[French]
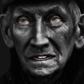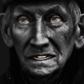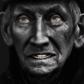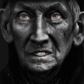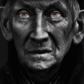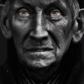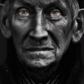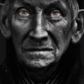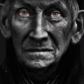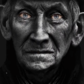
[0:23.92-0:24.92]
messieurs.
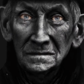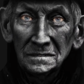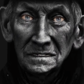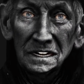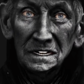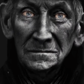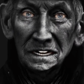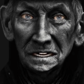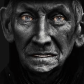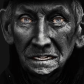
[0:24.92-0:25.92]
Le
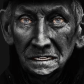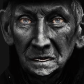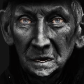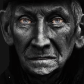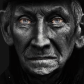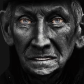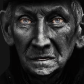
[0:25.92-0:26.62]
particularisme